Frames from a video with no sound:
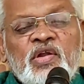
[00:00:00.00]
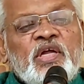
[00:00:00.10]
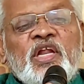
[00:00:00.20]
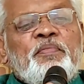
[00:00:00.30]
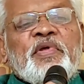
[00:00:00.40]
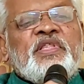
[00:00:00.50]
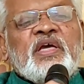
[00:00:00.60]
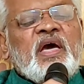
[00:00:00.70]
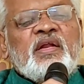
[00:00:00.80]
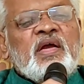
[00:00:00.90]
కనుక నేను
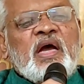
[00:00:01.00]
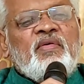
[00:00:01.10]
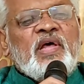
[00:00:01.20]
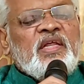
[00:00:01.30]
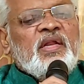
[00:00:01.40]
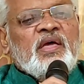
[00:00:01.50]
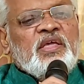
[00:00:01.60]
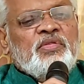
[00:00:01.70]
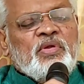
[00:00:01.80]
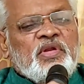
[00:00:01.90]
ప్రతీకారం కావాలి
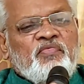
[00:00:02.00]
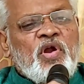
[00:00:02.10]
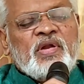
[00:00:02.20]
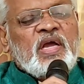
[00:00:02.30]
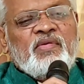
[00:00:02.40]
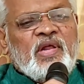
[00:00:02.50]
నాకు ఏదో రివార్డ్